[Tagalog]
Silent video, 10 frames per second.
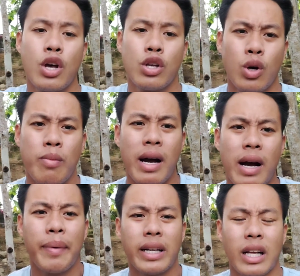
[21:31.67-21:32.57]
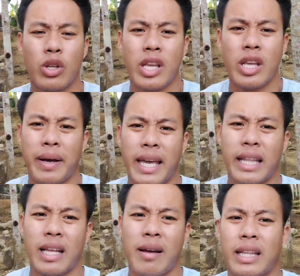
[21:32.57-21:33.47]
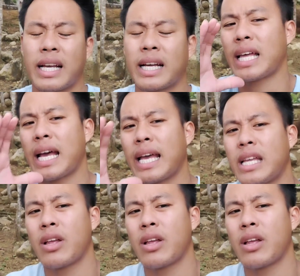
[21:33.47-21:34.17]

So mga kabarns, ato niya ipakita ating atangin